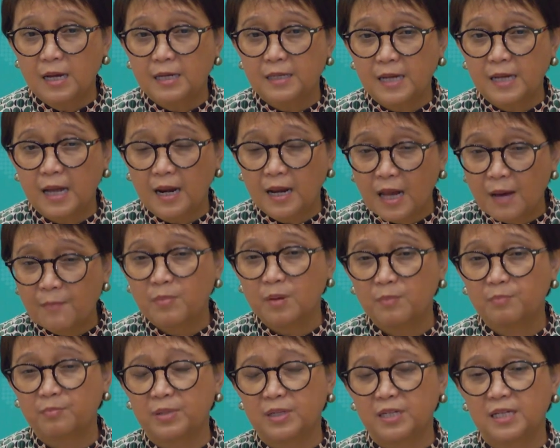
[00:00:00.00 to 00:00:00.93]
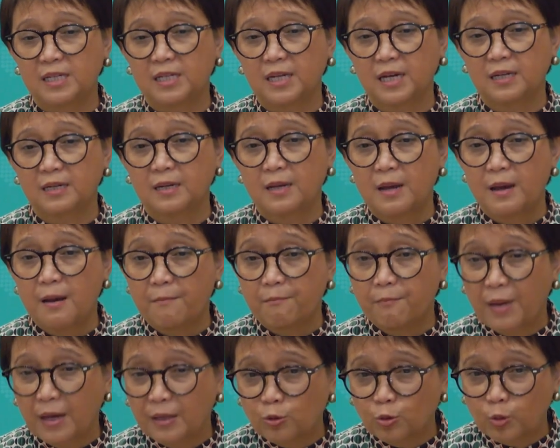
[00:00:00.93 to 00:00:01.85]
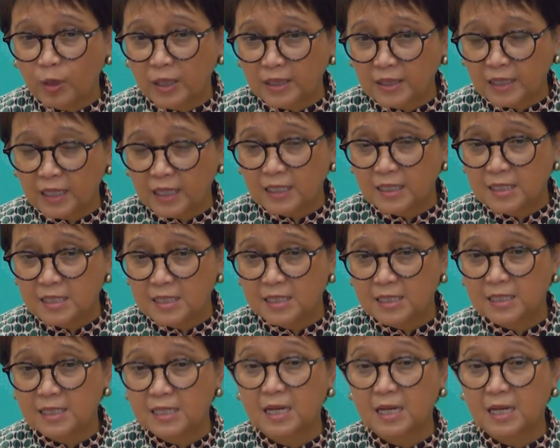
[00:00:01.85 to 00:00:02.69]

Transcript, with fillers: dalam memberikan bantuan teknis